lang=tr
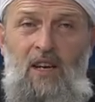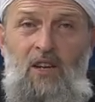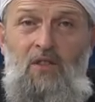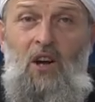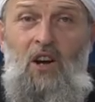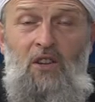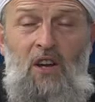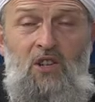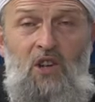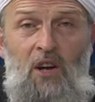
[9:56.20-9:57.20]
Ne
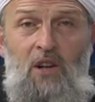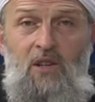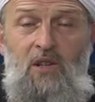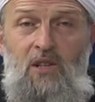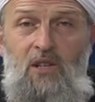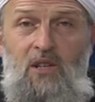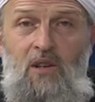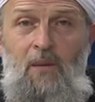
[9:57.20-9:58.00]
kadar çaresiziz.